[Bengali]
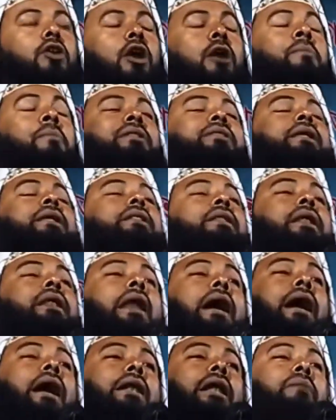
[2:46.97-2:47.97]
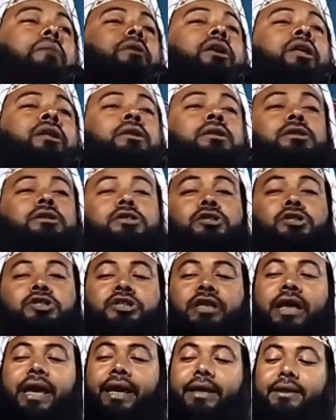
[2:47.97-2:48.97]
রহমাতাল্লিল আল আমিন
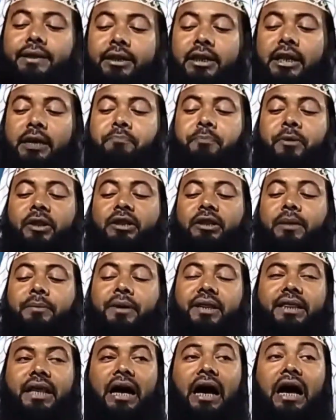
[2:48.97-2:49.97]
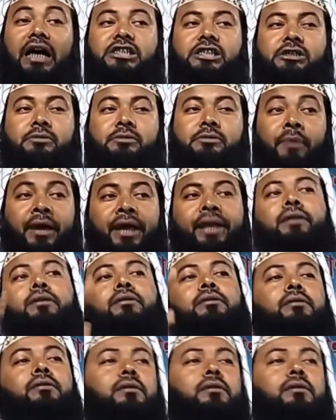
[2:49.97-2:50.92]
যেই দিনে পৃথিবীতে আসবেন